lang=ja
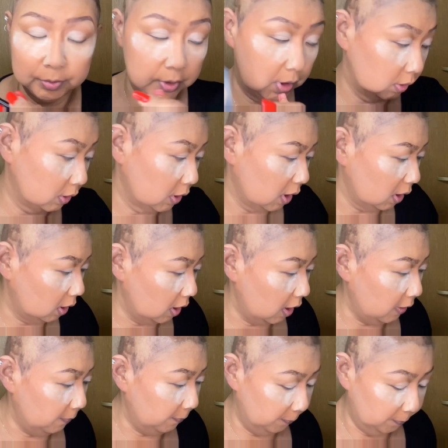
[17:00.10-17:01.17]
ラウン使っ
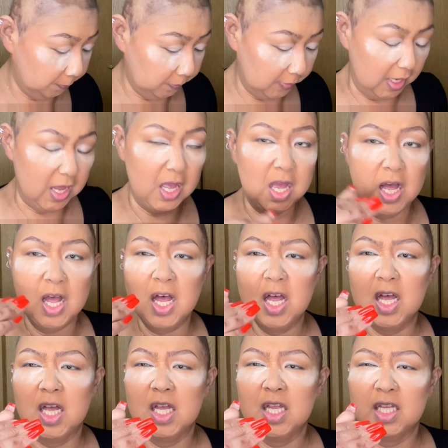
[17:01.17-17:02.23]
てあ
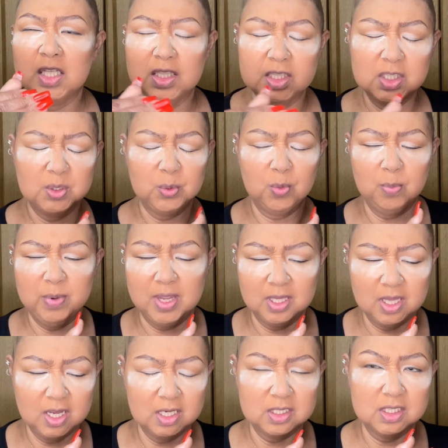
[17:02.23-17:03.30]
ちょっとごめん
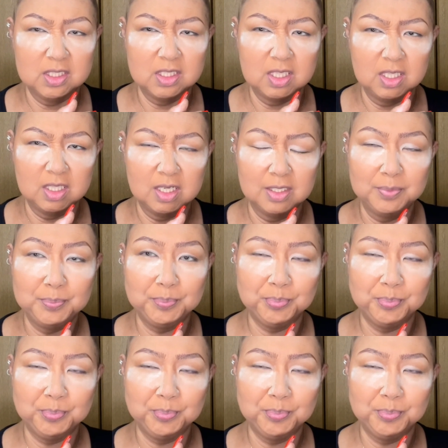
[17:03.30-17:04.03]
手がつっちゃった